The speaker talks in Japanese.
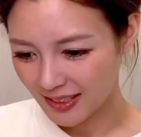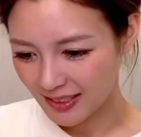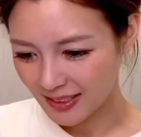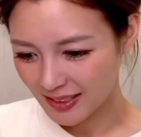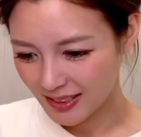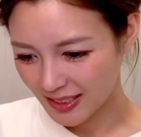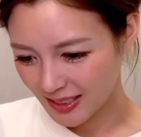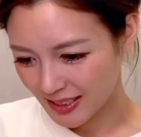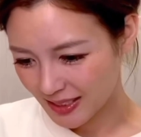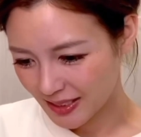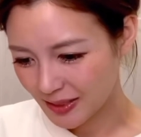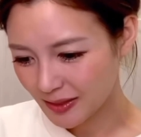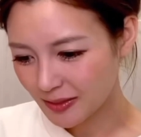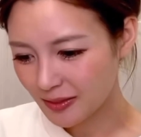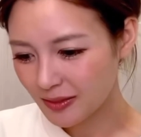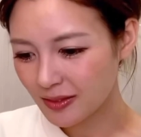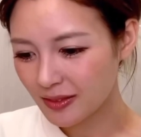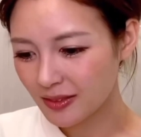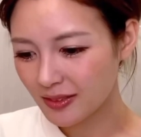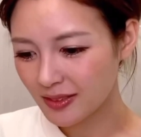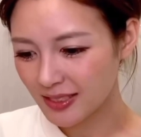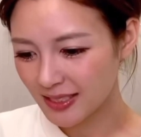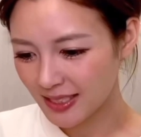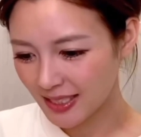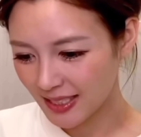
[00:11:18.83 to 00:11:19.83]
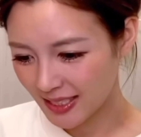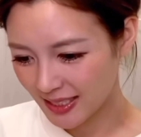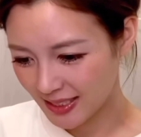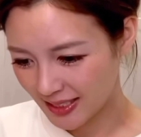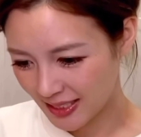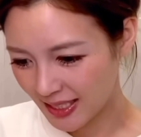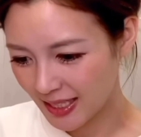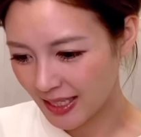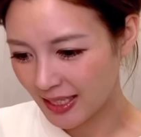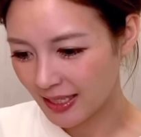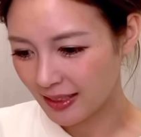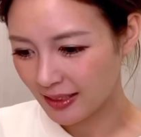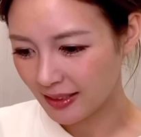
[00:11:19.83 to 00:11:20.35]
吃音のせい
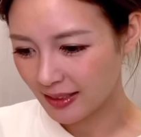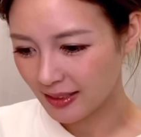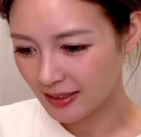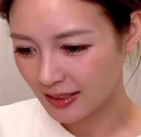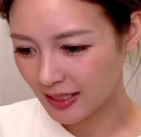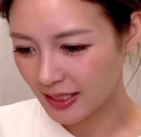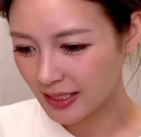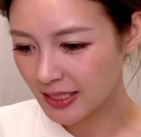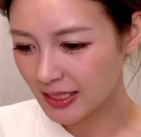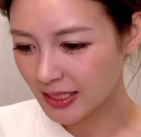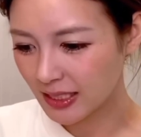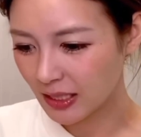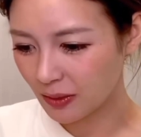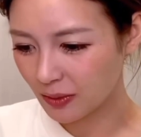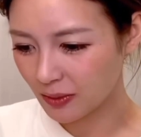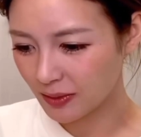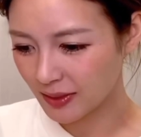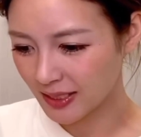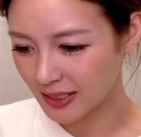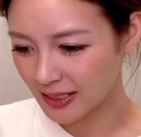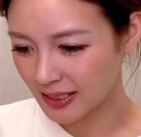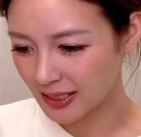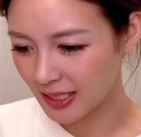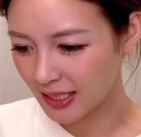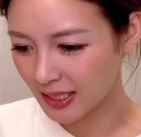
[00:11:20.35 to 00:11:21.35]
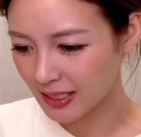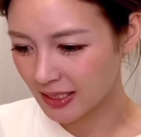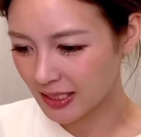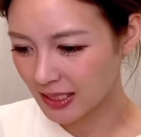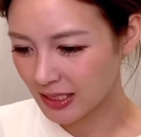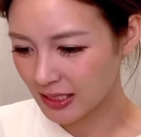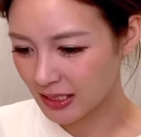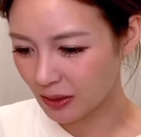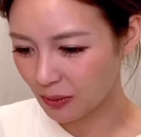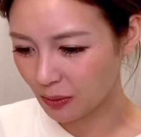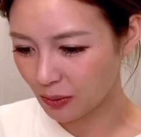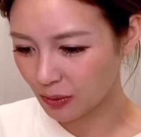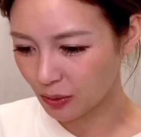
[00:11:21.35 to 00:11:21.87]
で何かを犠牲にし
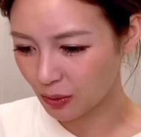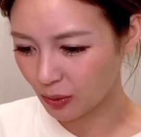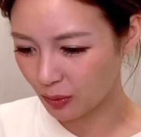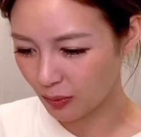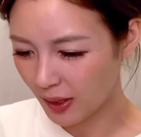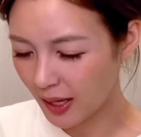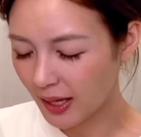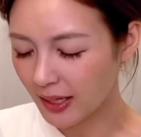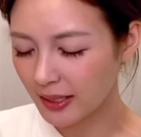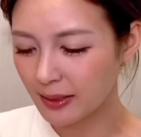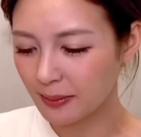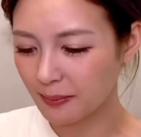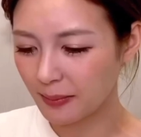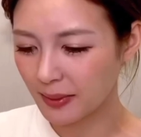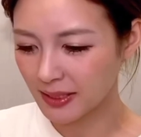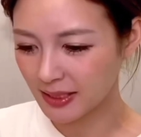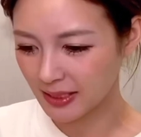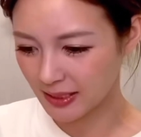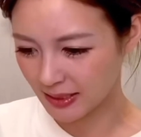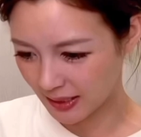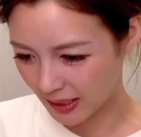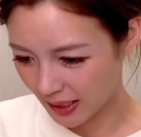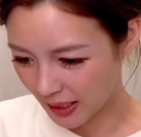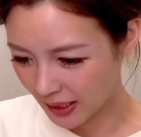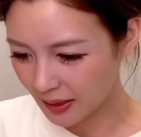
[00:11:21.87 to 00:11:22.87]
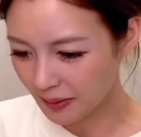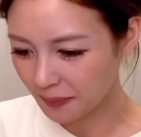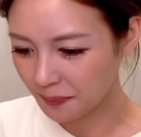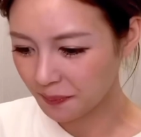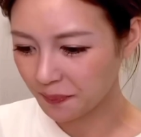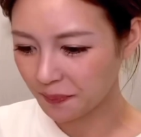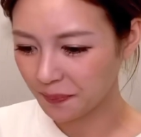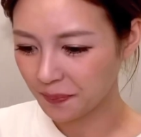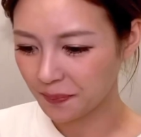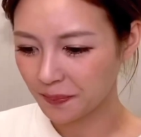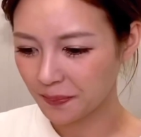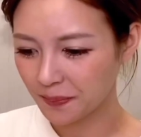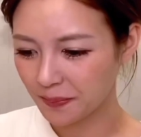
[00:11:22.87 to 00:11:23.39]
たことはありますか？
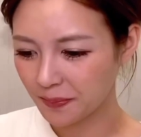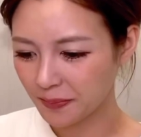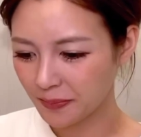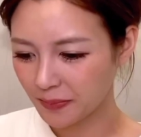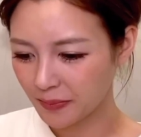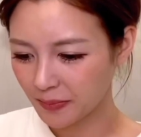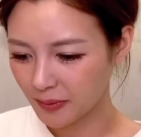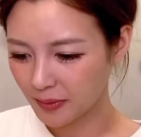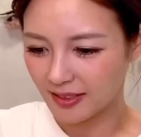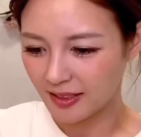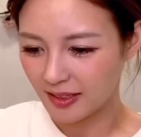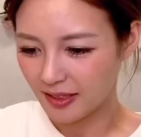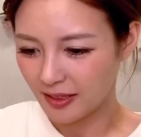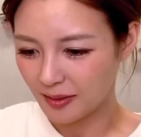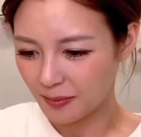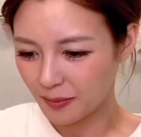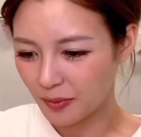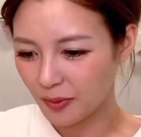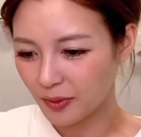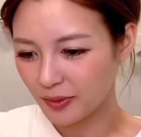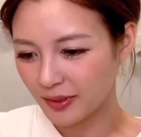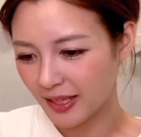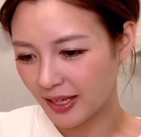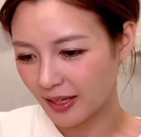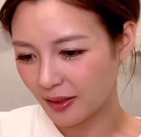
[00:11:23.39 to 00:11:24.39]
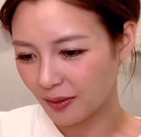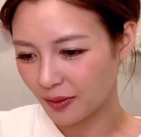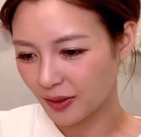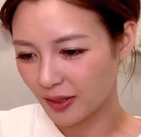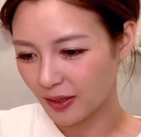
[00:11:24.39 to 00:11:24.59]
もうね、これは